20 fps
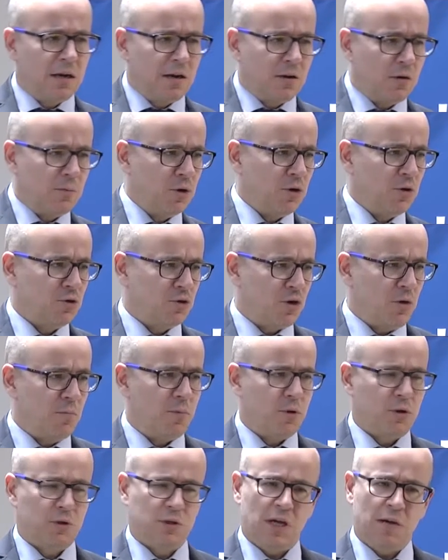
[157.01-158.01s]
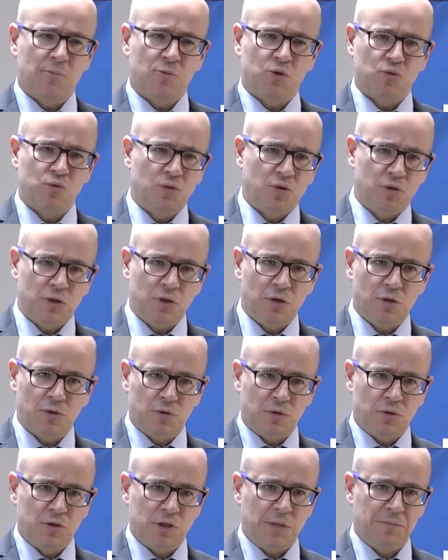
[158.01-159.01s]
cómo nos comportamos unos y
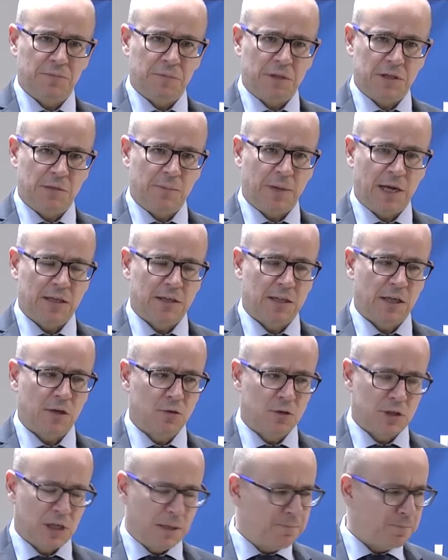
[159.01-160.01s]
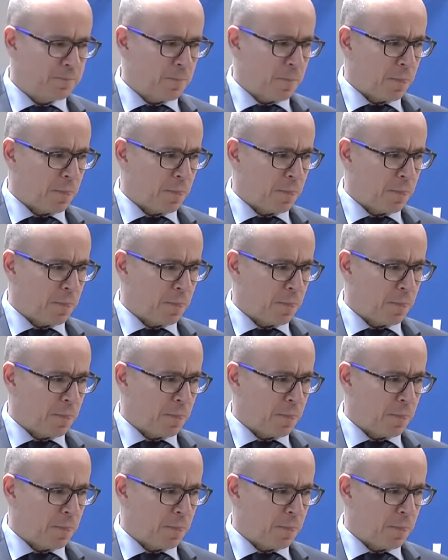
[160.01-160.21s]
otros ante semejante cosa,